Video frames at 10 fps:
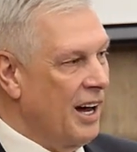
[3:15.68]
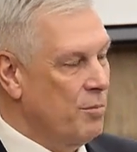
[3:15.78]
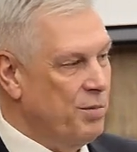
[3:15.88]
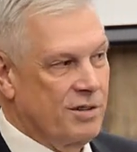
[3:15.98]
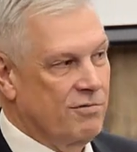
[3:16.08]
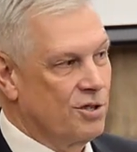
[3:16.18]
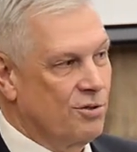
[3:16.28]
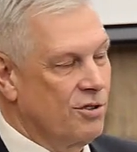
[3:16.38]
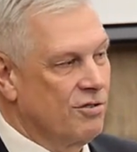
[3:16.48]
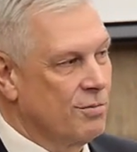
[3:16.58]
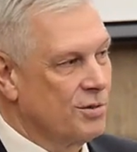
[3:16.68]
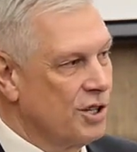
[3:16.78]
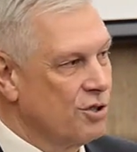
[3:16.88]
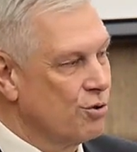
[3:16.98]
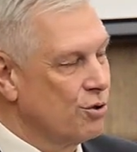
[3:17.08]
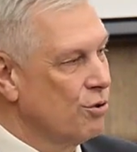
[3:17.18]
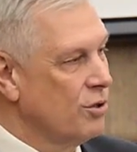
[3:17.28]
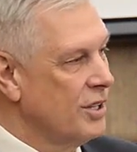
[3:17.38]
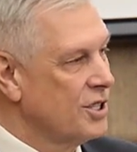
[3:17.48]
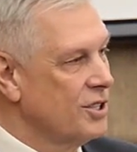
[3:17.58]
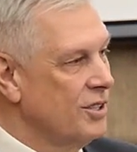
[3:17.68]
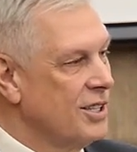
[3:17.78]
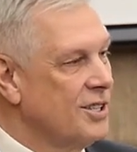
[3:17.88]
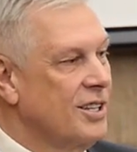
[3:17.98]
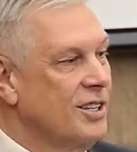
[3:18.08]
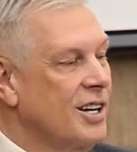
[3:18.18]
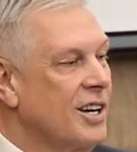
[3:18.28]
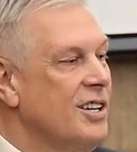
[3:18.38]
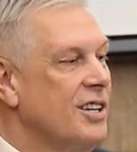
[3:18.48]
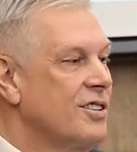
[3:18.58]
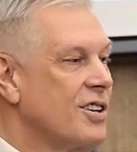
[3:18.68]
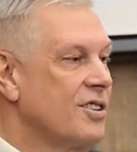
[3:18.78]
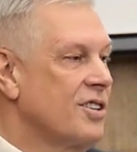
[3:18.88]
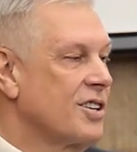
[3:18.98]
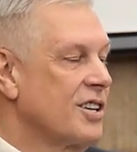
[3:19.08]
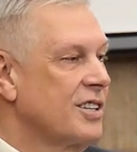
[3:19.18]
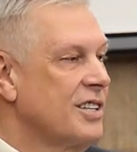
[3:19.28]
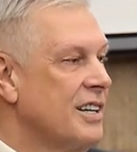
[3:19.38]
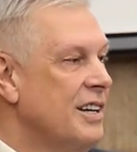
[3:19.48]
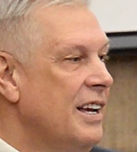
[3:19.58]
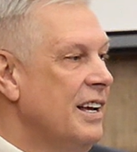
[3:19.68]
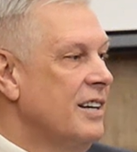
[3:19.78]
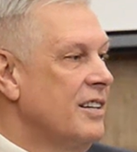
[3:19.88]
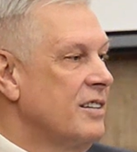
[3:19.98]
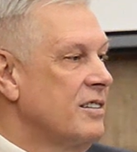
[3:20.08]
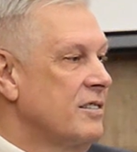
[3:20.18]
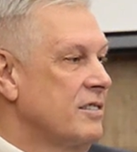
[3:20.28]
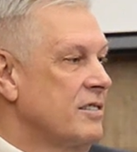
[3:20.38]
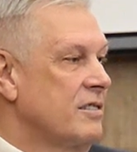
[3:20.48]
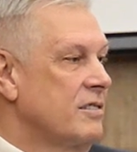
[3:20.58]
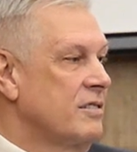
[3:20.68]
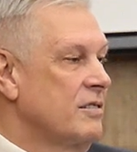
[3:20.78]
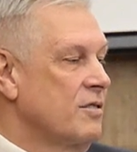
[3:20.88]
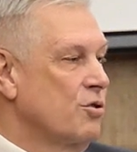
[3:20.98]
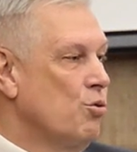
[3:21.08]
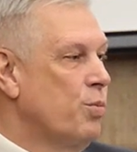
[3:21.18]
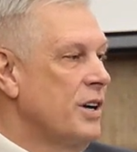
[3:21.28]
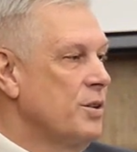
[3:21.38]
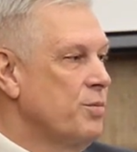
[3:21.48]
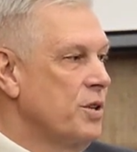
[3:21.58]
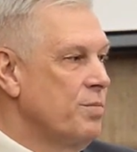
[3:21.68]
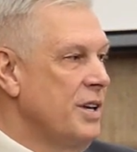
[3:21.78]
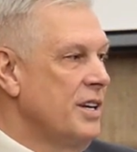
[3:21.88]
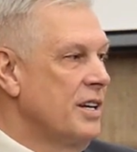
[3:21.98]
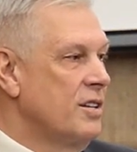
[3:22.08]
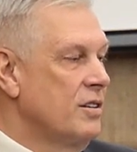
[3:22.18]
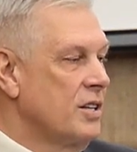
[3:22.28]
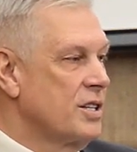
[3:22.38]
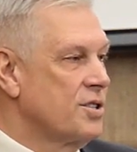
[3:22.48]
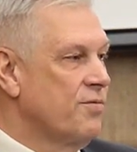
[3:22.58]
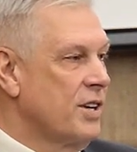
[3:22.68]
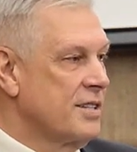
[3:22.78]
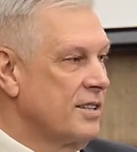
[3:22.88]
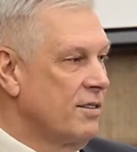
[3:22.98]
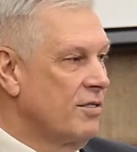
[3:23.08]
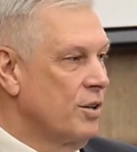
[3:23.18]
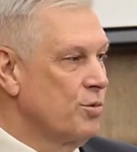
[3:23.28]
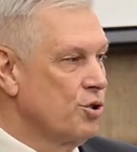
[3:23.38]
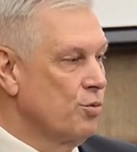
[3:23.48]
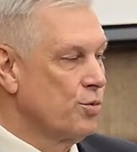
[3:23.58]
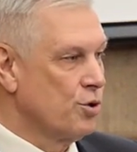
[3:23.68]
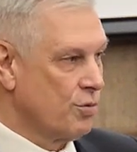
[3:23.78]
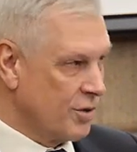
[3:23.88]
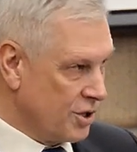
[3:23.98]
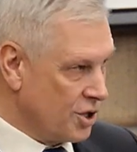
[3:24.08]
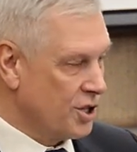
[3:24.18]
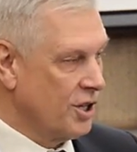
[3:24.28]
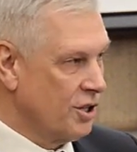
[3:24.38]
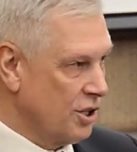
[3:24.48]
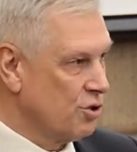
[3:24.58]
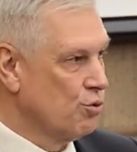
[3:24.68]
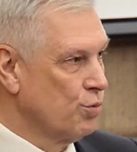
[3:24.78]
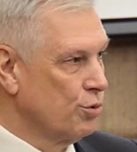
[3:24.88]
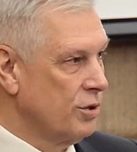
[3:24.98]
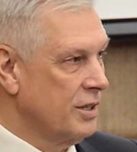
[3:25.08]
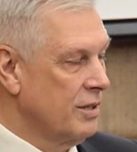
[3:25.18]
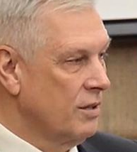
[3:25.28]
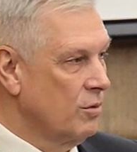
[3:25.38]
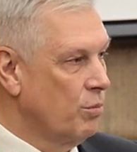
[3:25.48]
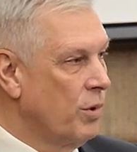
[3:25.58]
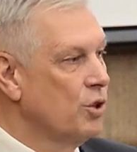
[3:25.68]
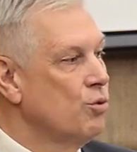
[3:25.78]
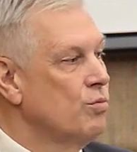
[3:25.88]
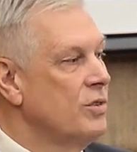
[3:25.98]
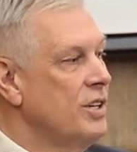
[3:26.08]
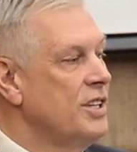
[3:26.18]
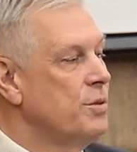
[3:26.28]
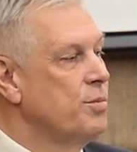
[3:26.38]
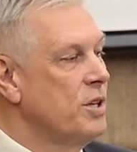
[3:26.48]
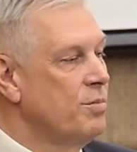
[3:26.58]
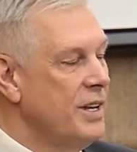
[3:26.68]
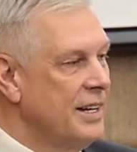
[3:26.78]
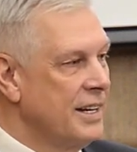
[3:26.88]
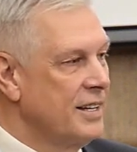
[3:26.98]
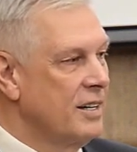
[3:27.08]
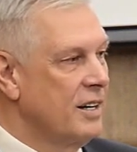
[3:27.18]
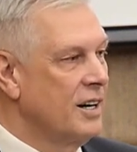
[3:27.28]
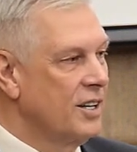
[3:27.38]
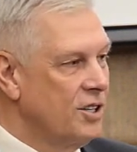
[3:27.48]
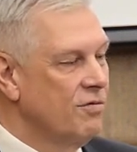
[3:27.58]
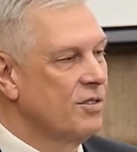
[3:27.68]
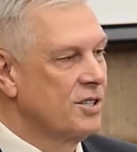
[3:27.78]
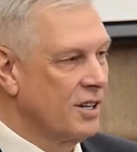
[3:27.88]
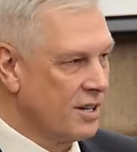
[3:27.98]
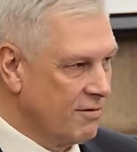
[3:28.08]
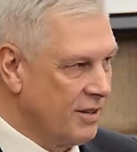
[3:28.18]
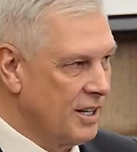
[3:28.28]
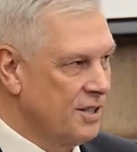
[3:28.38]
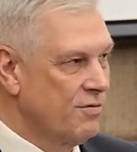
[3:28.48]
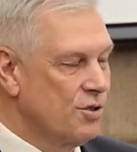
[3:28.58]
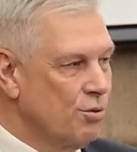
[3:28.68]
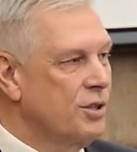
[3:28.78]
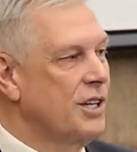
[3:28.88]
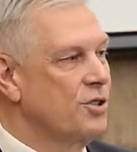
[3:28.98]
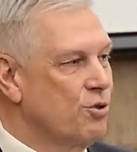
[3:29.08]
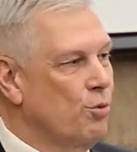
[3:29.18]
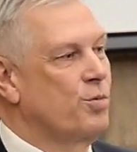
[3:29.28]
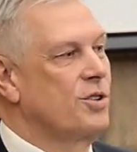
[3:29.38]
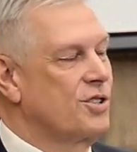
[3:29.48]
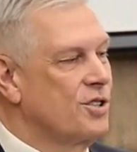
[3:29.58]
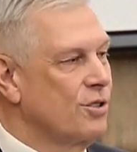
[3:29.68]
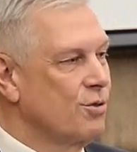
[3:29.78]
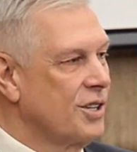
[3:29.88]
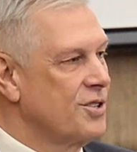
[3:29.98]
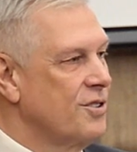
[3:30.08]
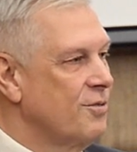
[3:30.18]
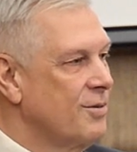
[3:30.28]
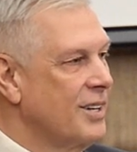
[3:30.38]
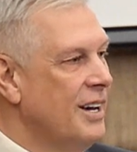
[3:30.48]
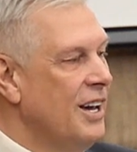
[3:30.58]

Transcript: А первое, что я вам скажу, что наши иностранные коллеги на рынке, когда э, скупали предприятия, наш ФАС давал, между прочим, разрешение на скупку, да? Потом эти предприятия активно закрывались. В результате что произошло, скажите мне?